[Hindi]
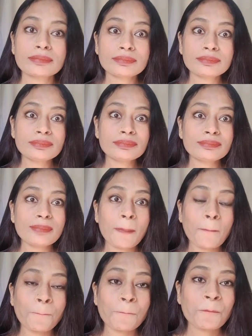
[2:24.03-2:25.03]

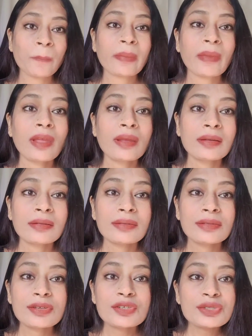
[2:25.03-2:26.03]
Mm,
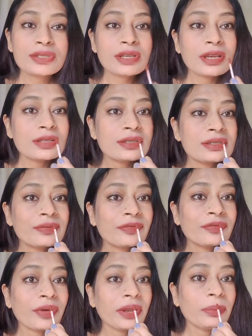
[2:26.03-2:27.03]
this shade is
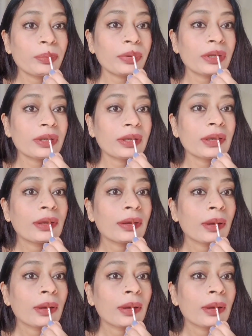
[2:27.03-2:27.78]
very pretty.